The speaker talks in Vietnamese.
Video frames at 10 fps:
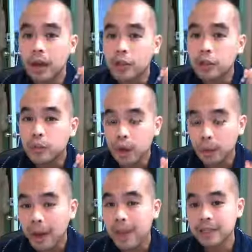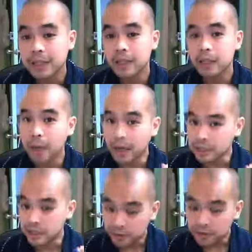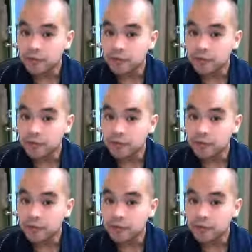ở trong vòng 3 tháng là bạn sẽ